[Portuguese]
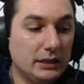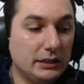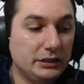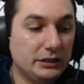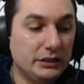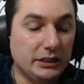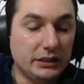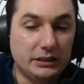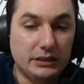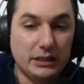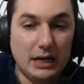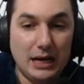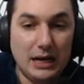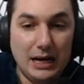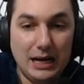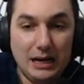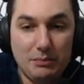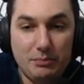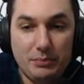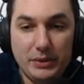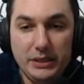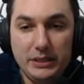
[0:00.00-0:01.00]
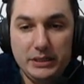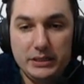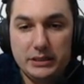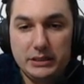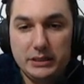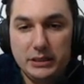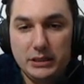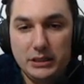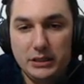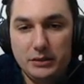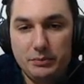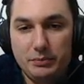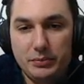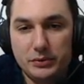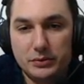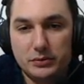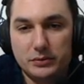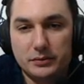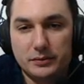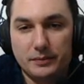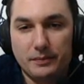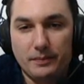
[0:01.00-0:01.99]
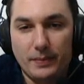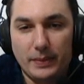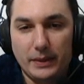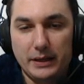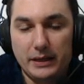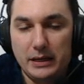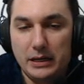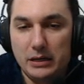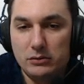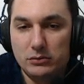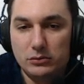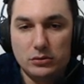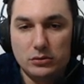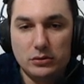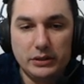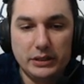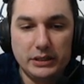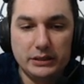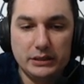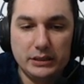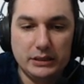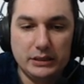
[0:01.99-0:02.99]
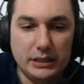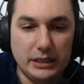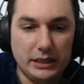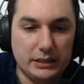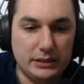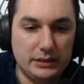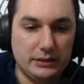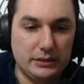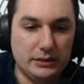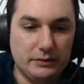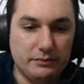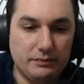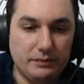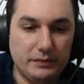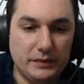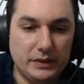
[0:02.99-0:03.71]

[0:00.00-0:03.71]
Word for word: Gente, a princípio é um token de teste.